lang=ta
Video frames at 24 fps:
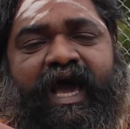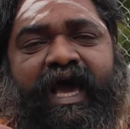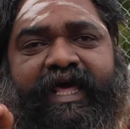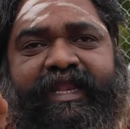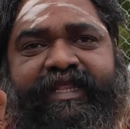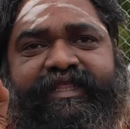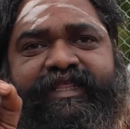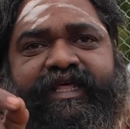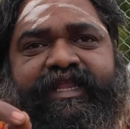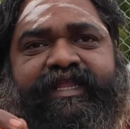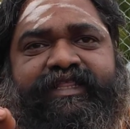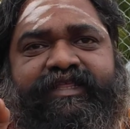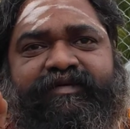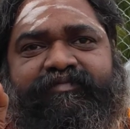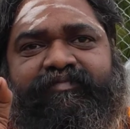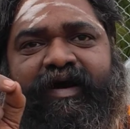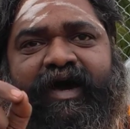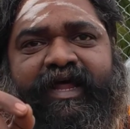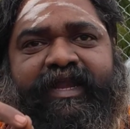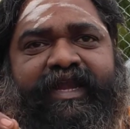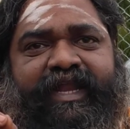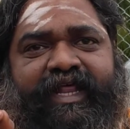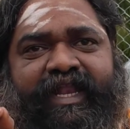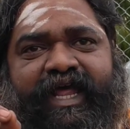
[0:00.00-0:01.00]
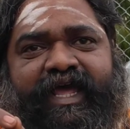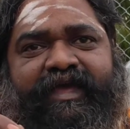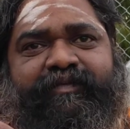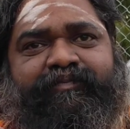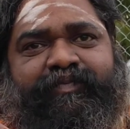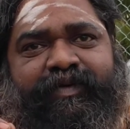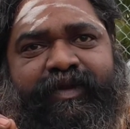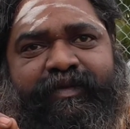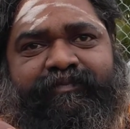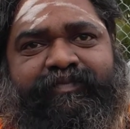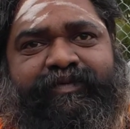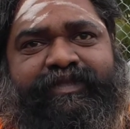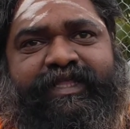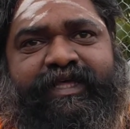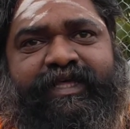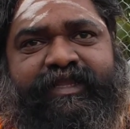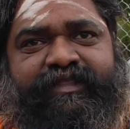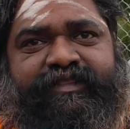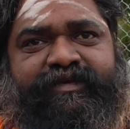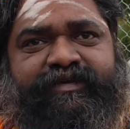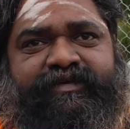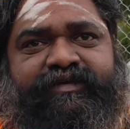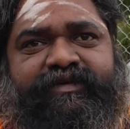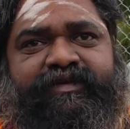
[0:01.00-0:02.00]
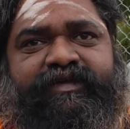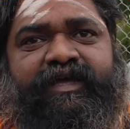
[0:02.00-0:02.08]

அரிதறிது மானிடராய் பிறப்பதறிது